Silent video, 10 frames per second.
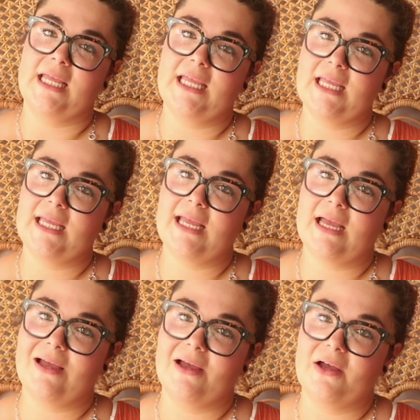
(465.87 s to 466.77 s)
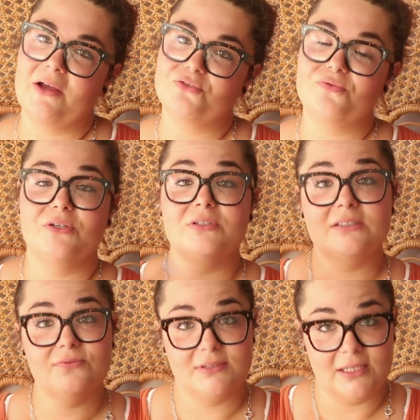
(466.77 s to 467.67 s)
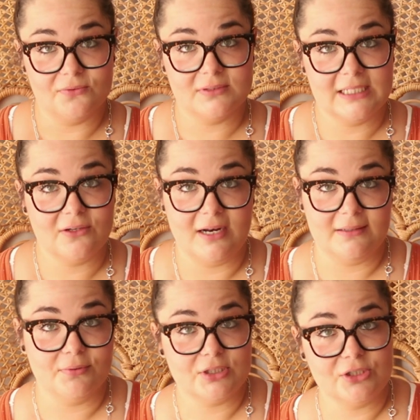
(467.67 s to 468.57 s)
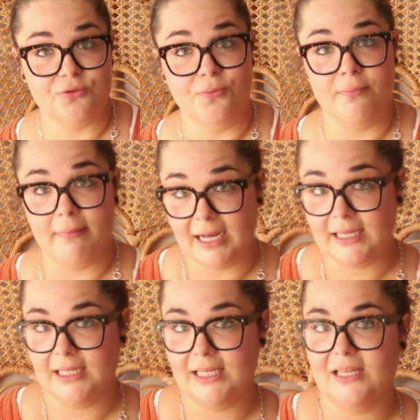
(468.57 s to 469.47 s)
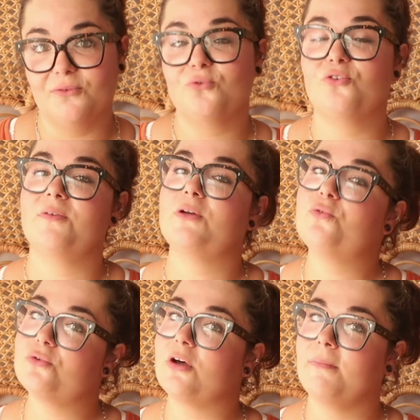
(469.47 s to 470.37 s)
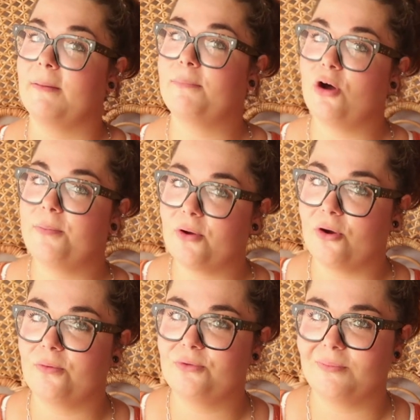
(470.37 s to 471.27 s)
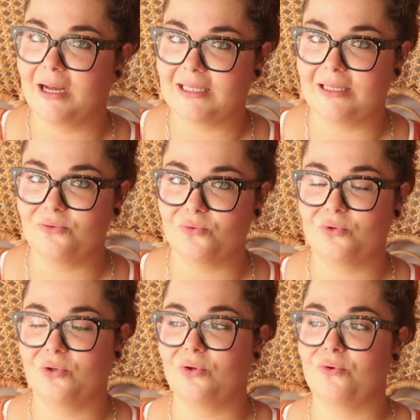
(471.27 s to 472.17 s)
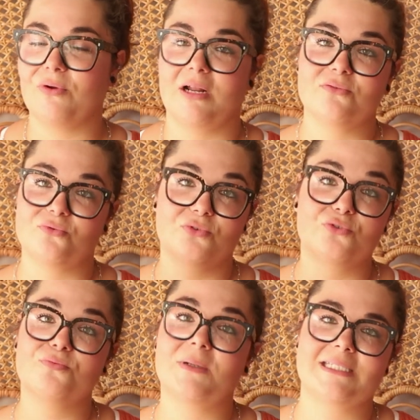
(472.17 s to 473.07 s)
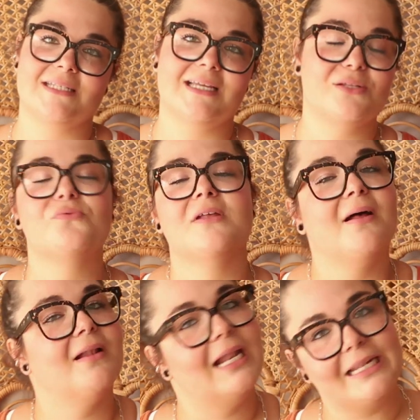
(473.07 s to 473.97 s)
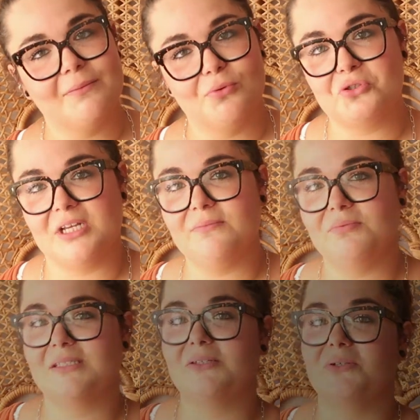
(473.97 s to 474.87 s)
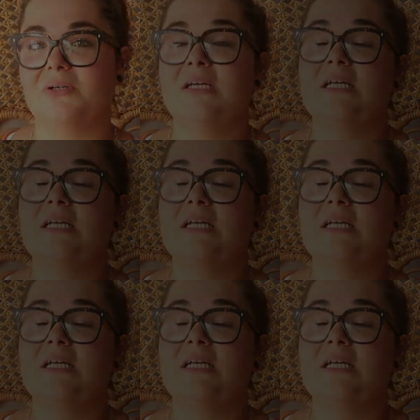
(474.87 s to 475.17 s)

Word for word: Et euh, je voulais aussi vous annoncer que l'année prochaine je me marie et donc je vais coudre ma propre robe de mariée. Donc euh, voilà, donc je vous présenterai tout ça l'année prochaine puisque